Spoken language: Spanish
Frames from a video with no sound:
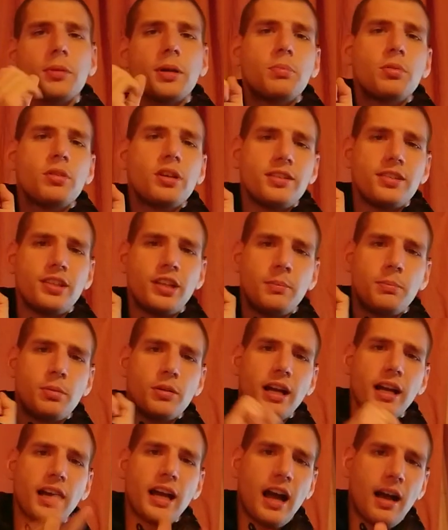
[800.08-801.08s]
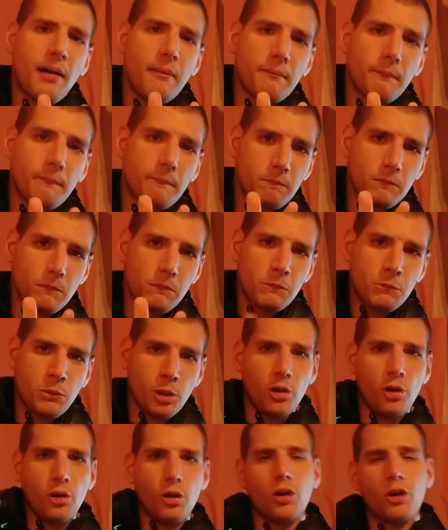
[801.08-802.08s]
me puedes ir por acá,
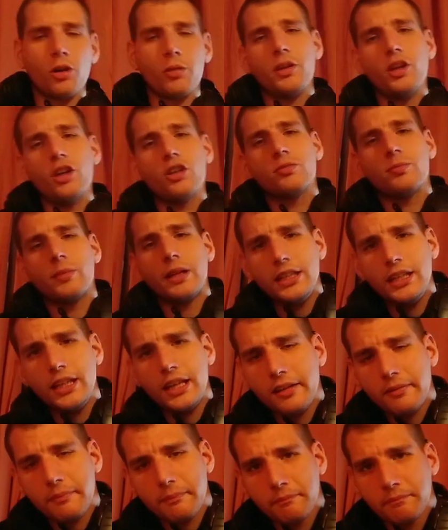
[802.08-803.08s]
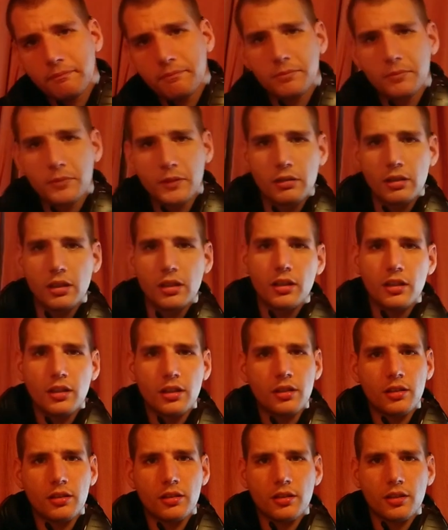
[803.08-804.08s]
por manía,
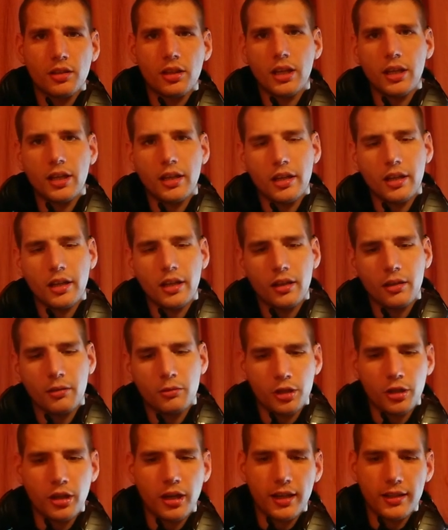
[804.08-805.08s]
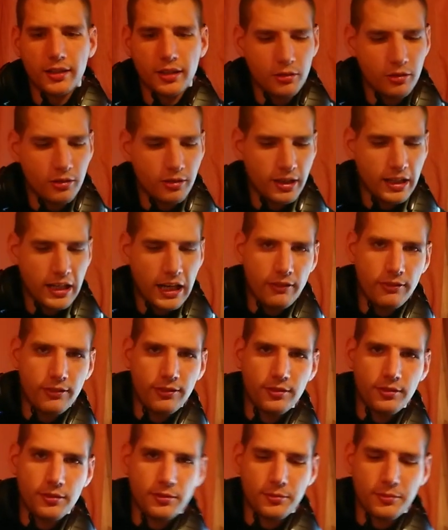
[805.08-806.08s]
Que bueno, acá tengo el
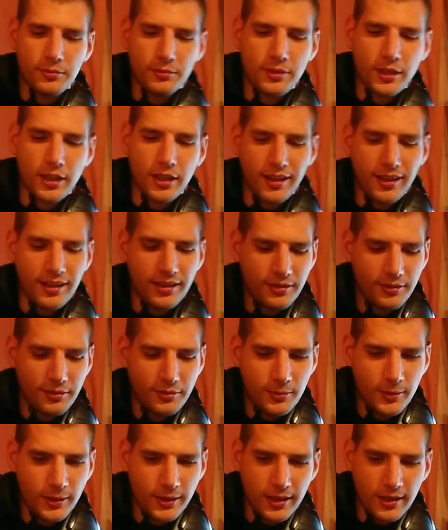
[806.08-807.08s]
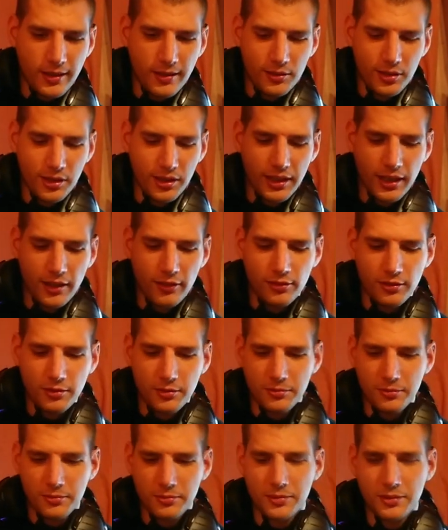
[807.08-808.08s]
graph. El
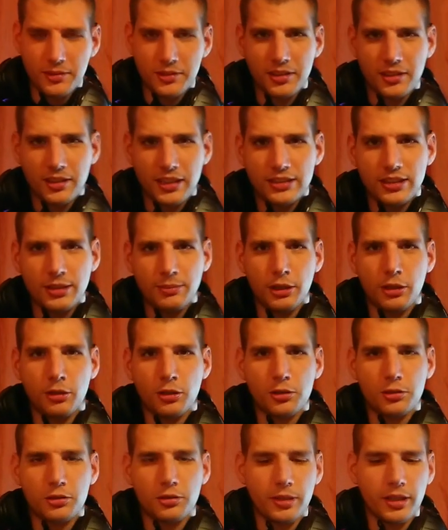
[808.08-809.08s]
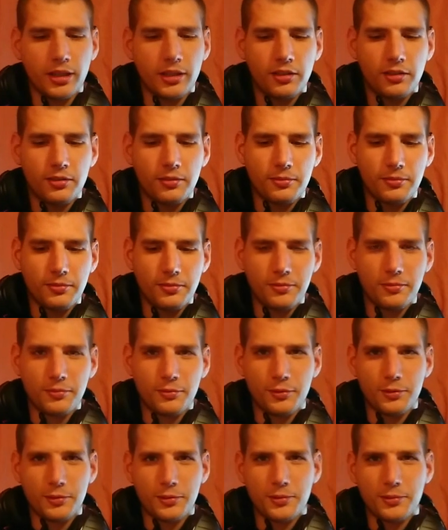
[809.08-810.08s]
Casi me corto, mire.
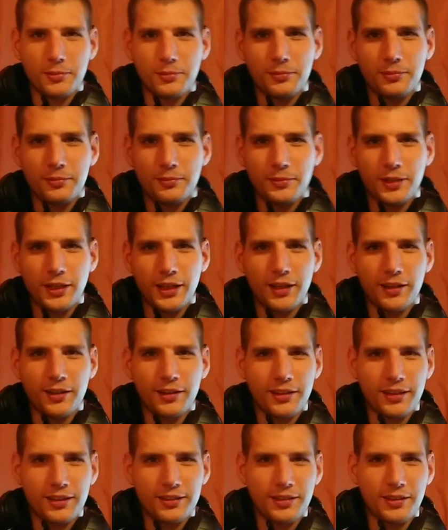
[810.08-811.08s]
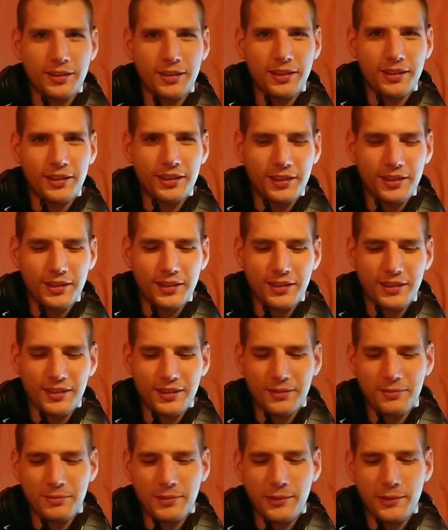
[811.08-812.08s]
Mire, casi
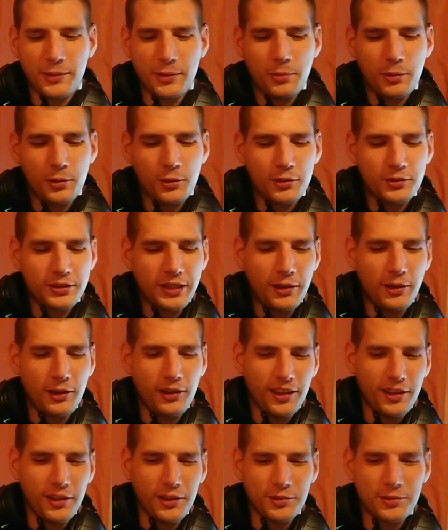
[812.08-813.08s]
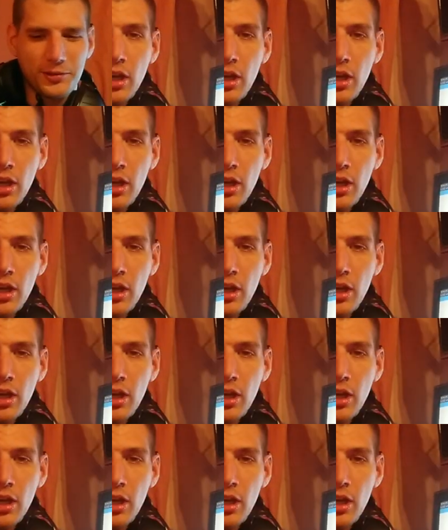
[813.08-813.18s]
me estoy por cortar los dedos.